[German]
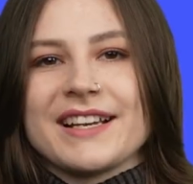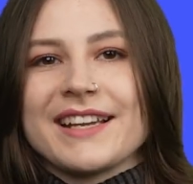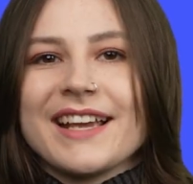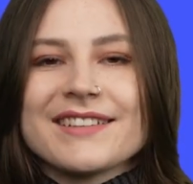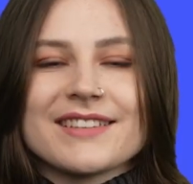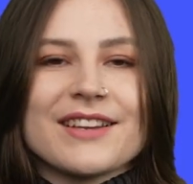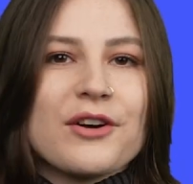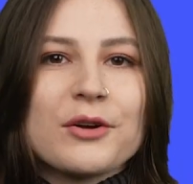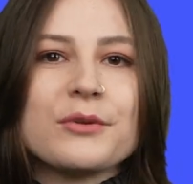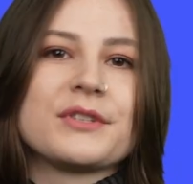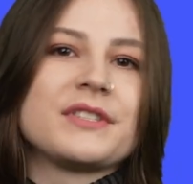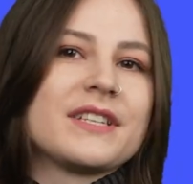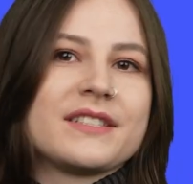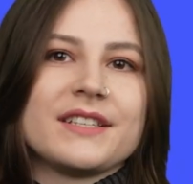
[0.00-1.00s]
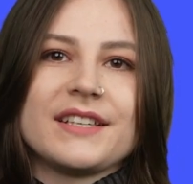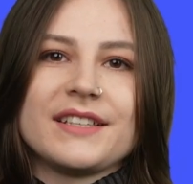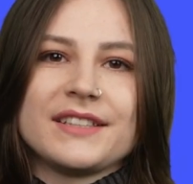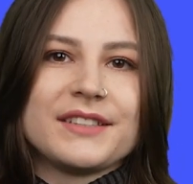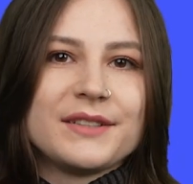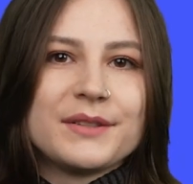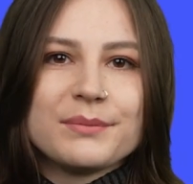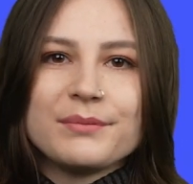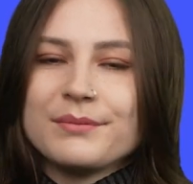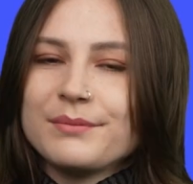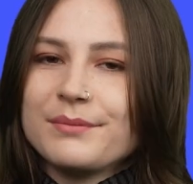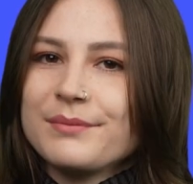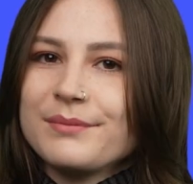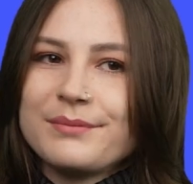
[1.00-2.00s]
dann ging es auch los, dass ich
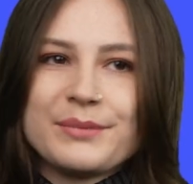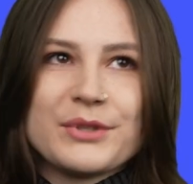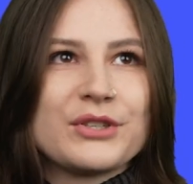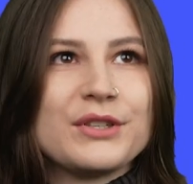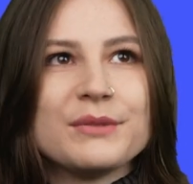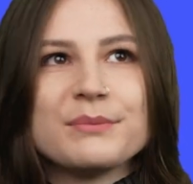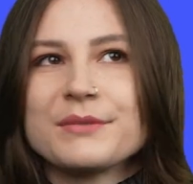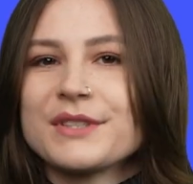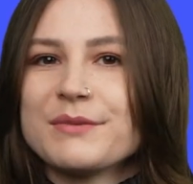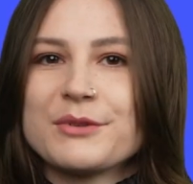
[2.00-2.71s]
bestimmt